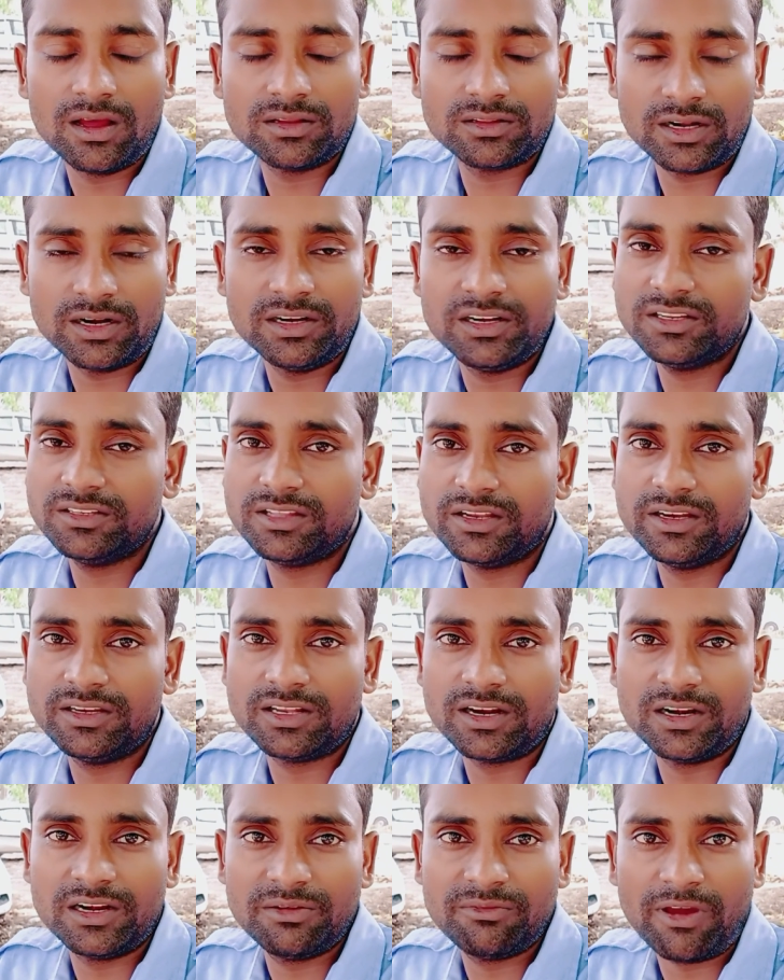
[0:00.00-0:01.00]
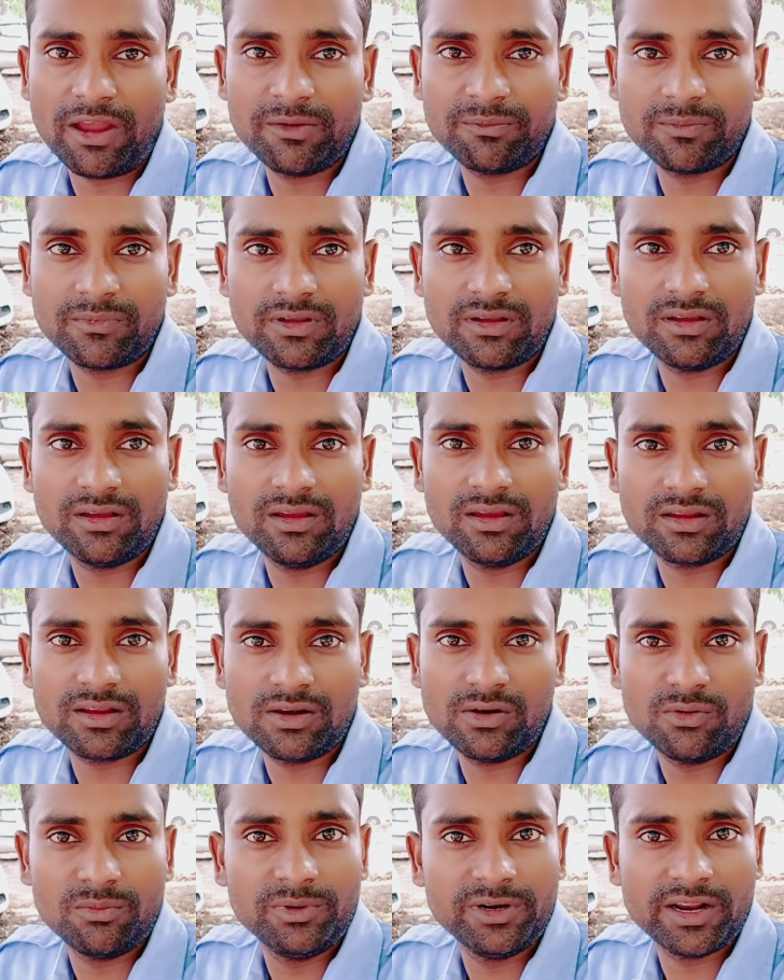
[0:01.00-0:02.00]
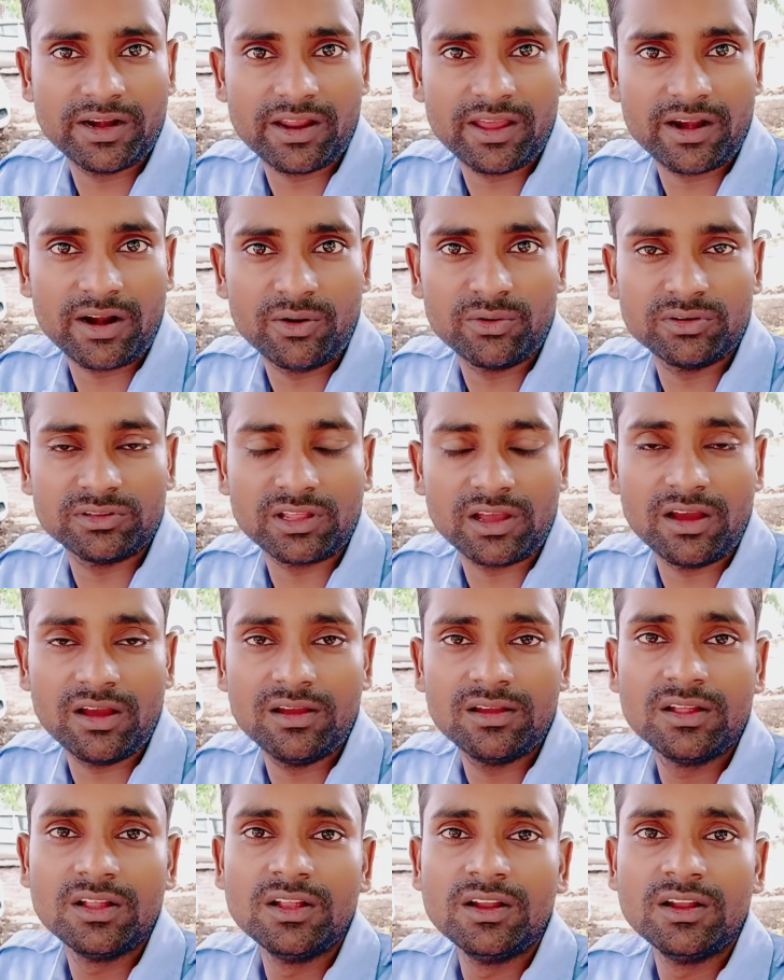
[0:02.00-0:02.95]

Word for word: थर्टी थ्री थर्टी फाइव किलोमीटर के अराउंड था